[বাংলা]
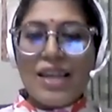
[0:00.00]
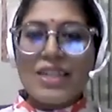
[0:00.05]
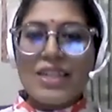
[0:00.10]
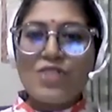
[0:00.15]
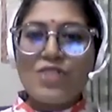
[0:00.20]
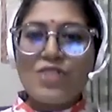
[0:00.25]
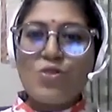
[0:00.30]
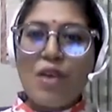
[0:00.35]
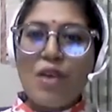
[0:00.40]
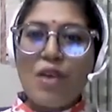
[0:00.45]

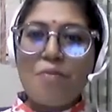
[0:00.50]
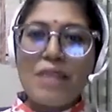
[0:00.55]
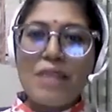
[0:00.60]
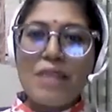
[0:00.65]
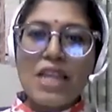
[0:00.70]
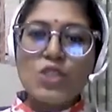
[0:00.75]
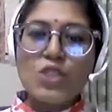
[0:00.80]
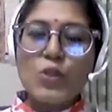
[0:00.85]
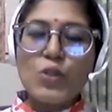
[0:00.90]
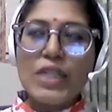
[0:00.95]
কিন্তু আমরা
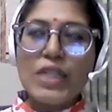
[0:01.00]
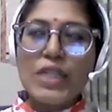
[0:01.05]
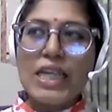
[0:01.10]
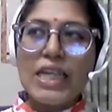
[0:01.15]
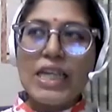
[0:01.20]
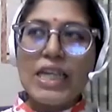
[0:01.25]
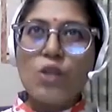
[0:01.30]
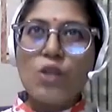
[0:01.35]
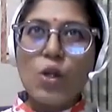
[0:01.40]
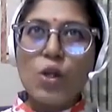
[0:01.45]
আসলে
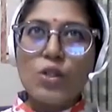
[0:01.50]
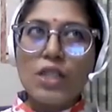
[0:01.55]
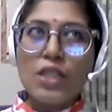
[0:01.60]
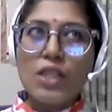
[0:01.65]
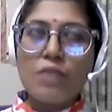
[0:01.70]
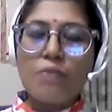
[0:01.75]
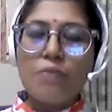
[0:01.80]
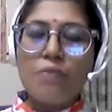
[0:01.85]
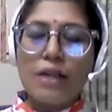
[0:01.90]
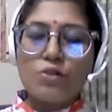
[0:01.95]
এ
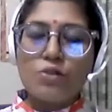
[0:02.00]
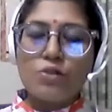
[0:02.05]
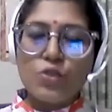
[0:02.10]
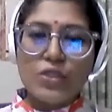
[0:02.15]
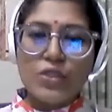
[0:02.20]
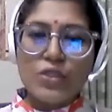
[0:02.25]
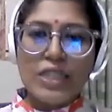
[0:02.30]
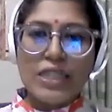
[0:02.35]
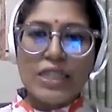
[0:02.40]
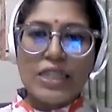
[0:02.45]
ধরনের
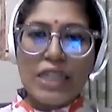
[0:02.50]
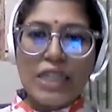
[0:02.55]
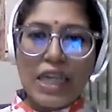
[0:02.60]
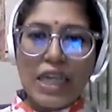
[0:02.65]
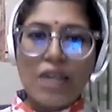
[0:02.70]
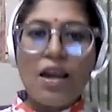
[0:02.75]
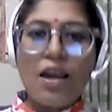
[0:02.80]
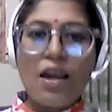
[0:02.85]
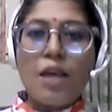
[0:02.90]
মানুষদেরকেই